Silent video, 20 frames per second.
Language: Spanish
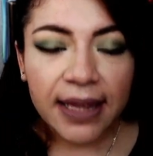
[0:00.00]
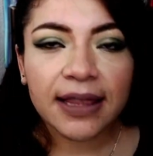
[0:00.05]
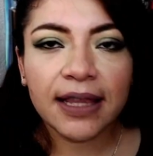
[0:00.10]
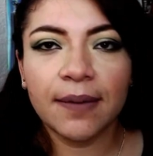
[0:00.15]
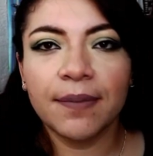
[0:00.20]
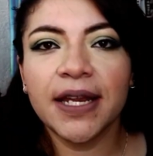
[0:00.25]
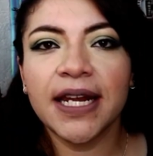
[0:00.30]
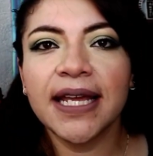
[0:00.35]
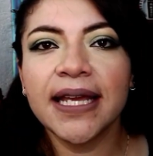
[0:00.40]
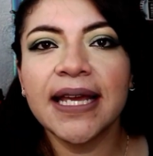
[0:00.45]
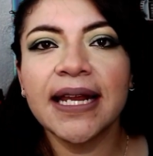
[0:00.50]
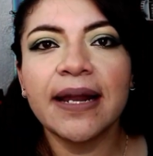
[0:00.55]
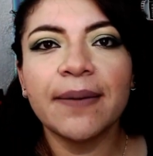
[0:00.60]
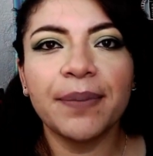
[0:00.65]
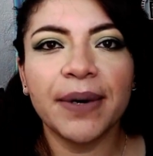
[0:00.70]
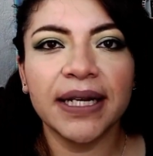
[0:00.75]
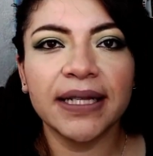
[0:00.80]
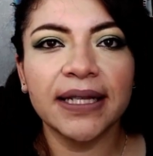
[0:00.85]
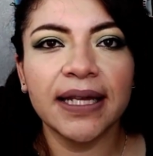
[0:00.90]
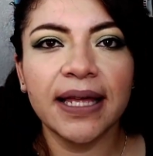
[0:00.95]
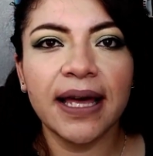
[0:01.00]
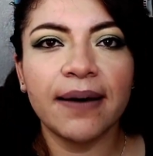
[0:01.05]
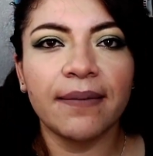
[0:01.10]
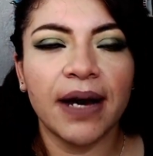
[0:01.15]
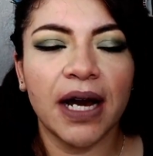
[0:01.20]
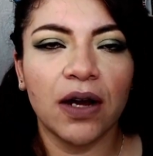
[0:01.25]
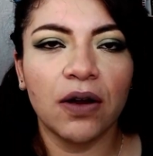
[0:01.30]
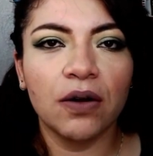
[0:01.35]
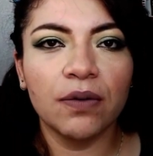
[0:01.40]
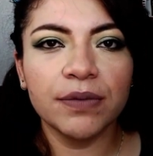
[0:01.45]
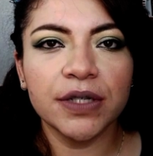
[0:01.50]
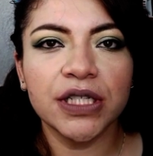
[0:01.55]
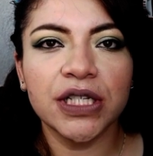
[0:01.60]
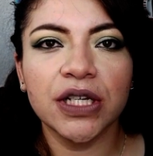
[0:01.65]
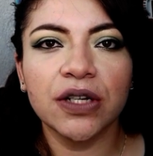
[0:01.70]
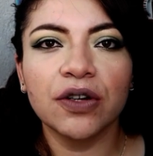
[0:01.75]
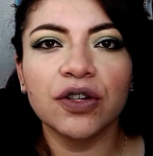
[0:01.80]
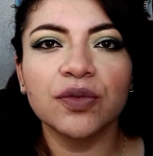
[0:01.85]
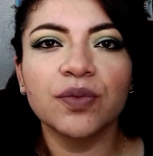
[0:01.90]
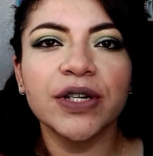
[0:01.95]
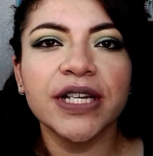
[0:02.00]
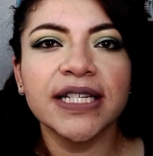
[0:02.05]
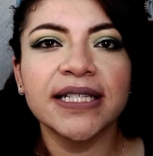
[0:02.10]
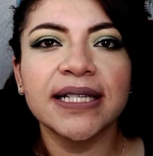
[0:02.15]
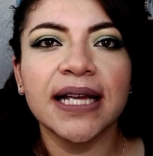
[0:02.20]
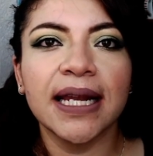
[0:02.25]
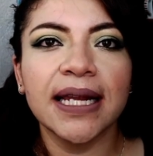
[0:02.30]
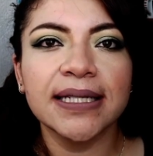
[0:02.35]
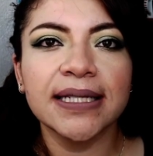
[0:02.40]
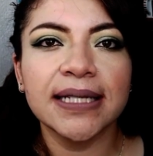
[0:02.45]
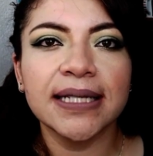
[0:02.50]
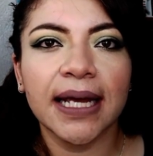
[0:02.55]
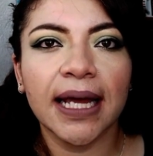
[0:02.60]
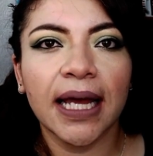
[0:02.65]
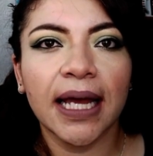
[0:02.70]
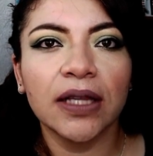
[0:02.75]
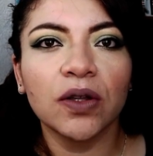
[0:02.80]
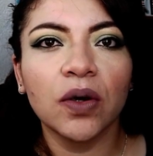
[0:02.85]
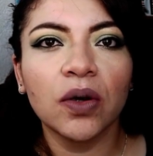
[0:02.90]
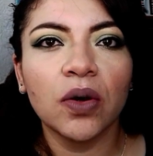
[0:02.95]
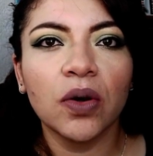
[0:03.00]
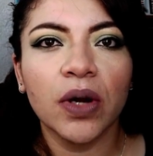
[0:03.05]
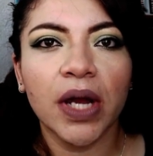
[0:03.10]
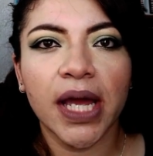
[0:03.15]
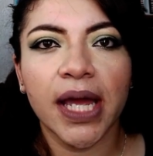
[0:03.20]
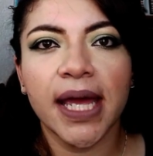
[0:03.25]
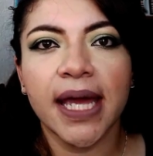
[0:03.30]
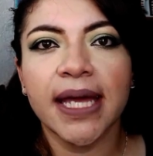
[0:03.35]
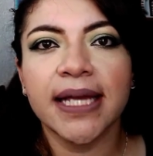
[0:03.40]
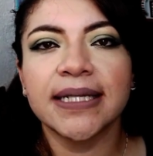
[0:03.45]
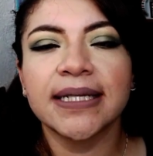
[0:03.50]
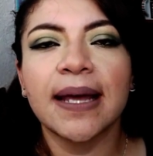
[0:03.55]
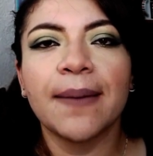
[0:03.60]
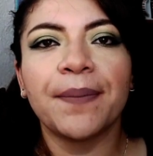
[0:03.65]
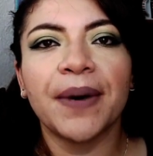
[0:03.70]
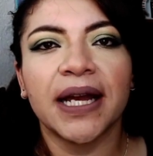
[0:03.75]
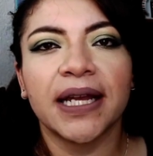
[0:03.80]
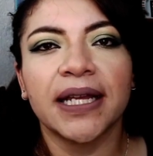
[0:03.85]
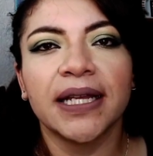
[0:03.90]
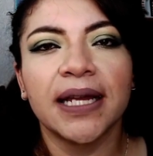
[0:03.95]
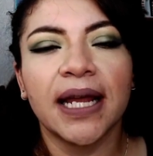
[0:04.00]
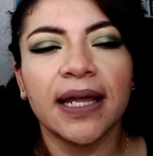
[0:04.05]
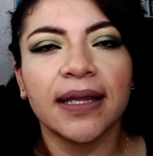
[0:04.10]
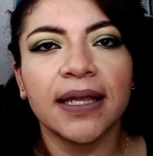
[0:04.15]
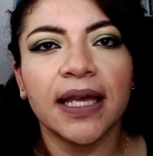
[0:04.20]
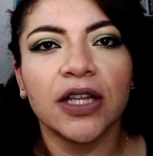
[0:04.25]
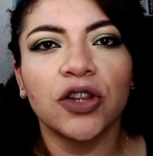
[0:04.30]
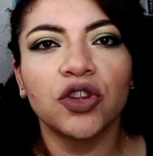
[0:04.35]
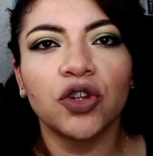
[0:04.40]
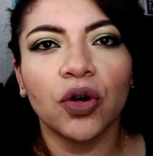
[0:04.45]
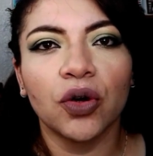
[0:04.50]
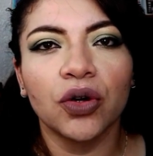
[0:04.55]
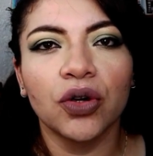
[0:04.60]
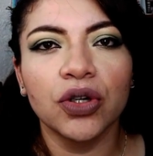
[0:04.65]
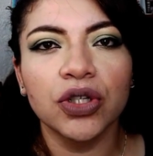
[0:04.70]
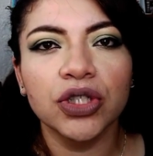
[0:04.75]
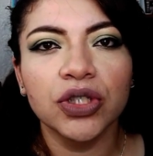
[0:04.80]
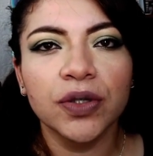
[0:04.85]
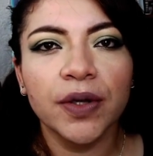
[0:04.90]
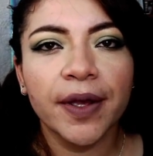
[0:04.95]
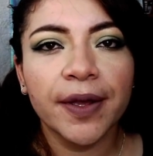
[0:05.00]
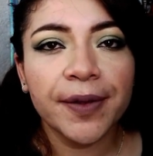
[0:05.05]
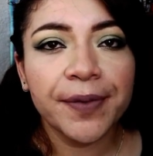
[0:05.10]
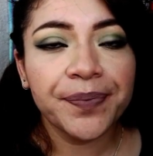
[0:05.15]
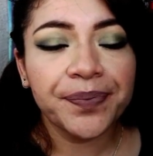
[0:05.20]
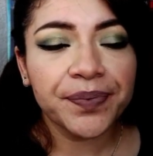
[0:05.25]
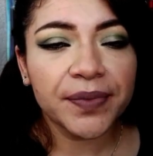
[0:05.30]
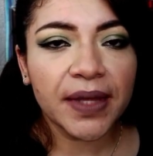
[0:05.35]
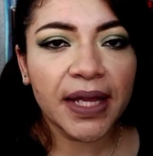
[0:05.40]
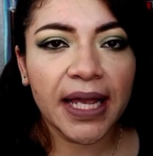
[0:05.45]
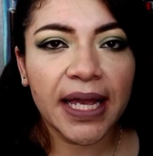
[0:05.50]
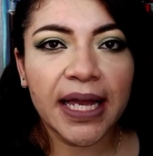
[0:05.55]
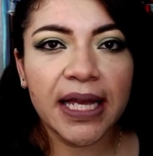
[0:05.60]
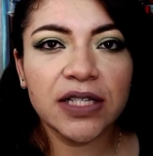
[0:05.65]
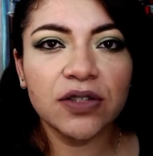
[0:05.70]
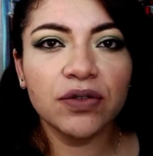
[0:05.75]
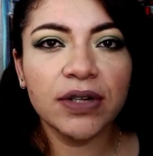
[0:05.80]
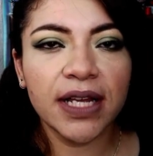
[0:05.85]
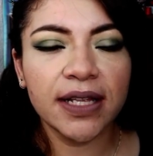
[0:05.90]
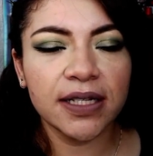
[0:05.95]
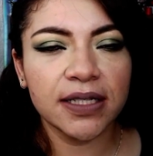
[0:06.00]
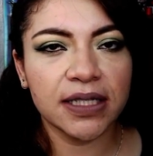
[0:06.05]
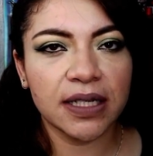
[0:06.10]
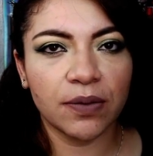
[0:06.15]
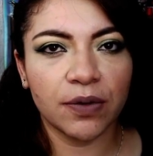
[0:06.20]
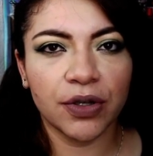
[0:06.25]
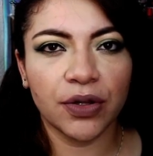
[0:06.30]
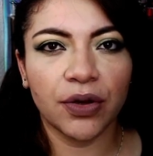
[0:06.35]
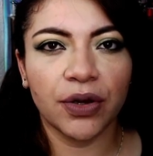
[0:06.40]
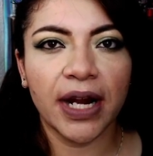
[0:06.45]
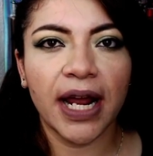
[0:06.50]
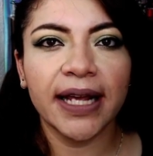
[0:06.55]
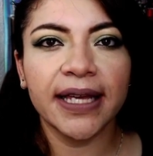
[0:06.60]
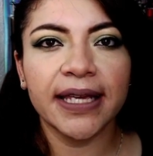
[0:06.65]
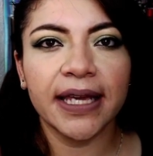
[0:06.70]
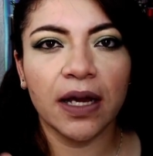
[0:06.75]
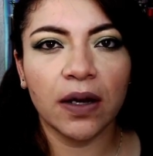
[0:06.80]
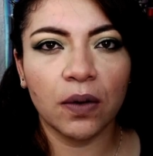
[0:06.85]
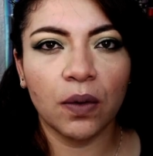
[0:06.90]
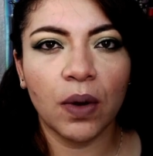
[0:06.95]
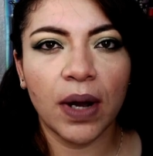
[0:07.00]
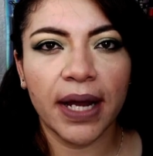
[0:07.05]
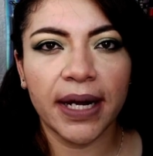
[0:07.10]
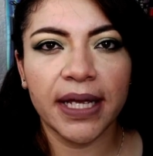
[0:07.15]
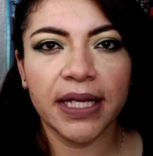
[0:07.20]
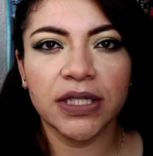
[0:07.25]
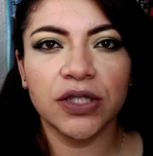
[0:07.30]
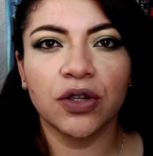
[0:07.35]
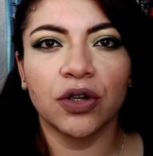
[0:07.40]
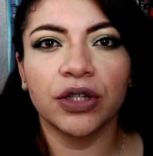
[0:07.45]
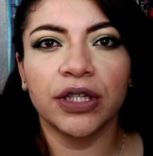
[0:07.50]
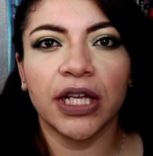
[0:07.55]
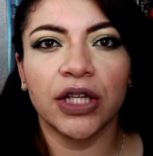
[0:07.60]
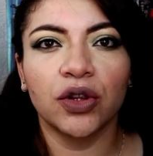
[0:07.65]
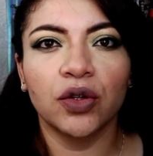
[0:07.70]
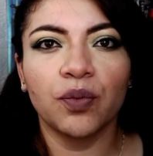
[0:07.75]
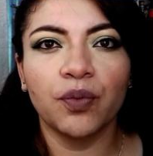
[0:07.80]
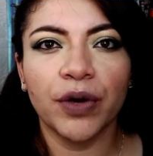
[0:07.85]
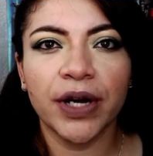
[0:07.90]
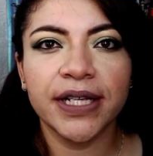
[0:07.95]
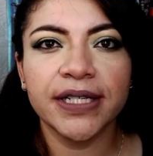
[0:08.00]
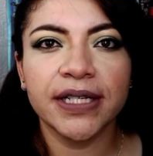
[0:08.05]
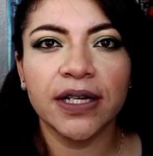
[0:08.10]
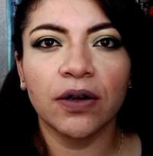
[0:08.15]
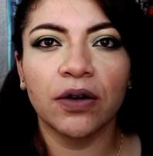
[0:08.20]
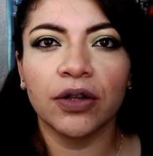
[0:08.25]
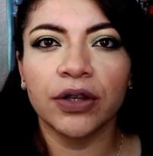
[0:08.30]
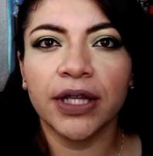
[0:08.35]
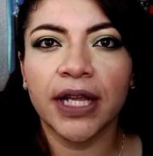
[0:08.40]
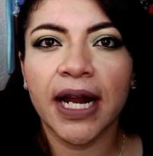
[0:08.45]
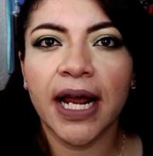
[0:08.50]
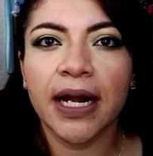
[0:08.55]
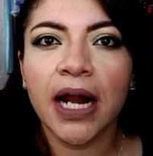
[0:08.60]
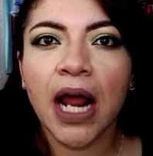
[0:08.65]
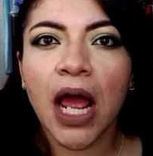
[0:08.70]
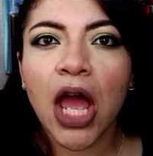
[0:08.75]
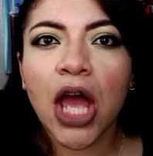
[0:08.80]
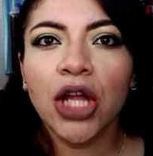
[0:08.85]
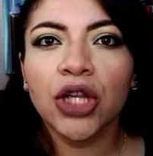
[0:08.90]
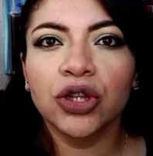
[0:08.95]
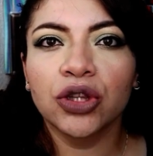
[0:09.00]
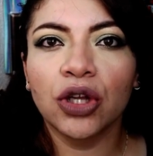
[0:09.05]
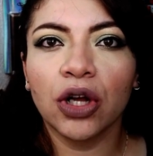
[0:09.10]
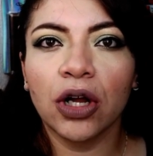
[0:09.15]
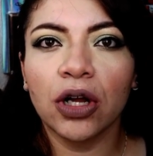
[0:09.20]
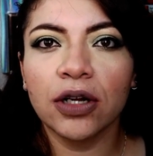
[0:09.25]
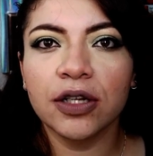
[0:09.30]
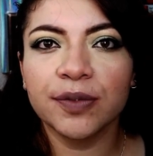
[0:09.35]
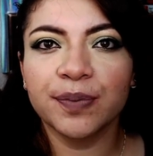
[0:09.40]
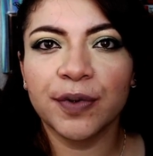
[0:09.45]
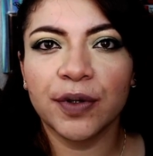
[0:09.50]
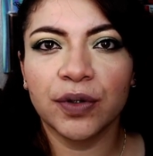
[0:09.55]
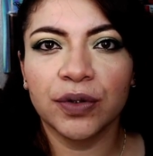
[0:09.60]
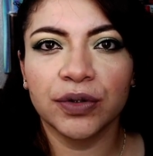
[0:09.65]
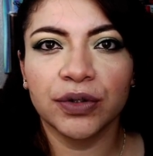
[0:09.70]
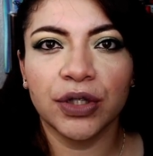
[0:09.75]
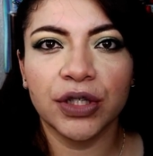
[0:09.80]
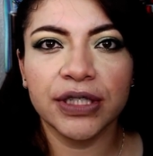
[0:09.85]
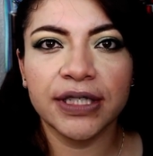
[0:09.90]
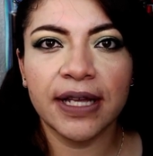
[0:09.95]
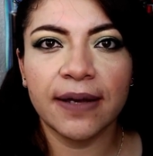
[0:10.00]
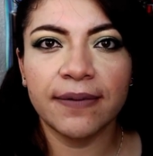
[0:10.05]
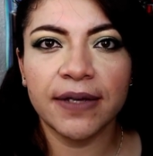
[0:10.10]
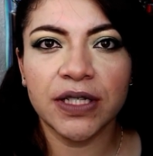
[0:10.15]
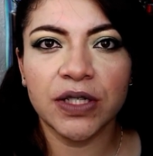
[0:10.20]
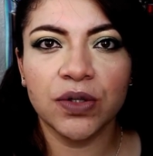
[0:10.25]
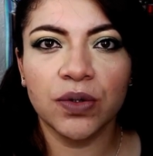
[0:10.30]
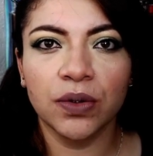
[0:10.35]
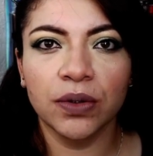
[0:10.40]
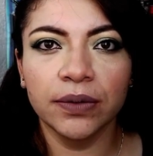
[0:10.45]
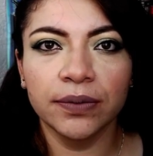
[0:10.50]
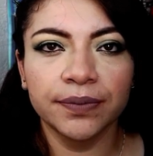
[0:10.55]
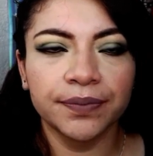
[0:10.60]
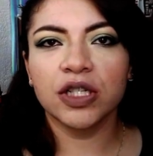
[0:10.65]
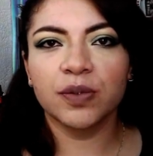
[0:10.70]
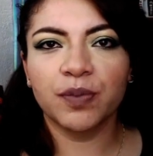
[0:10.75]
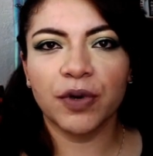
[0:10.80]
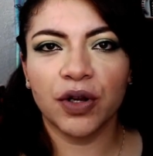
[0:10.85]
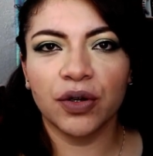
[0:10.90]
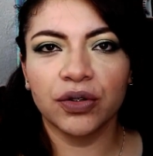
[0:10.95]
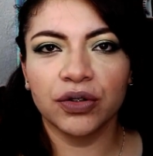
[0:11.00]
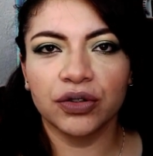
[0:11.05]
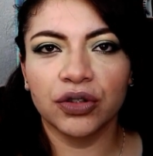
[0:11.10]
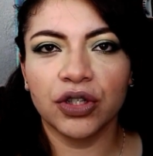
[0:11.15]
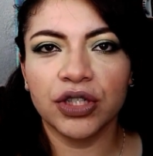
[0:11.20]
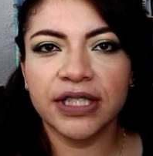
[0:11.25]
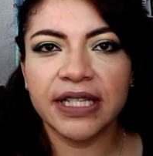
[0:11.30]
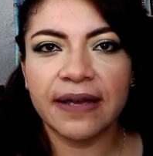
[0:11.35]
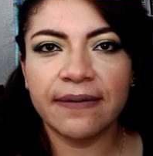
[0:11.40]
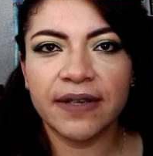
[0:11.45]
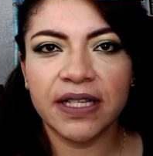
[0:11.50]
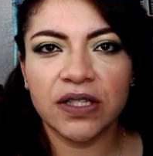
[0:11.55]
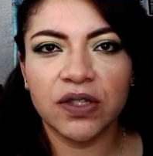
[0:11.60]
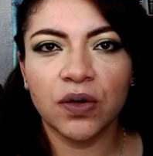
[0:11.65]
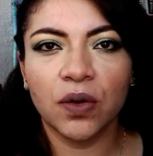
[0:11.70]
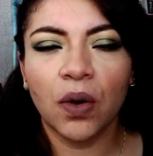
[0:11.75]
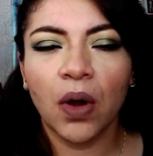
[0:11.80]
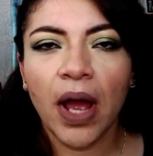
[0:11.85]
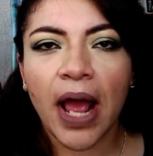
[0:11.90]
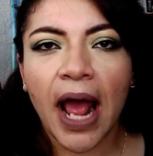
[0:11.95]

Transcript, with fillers: También aquí en la parte de abajo, mis chicos, voy a estarles dejando lo que es la página de tonos es una distribuidora aquí en Juárez donde tú puedes encontrar todos los productos de Bisú, los productos de Bisú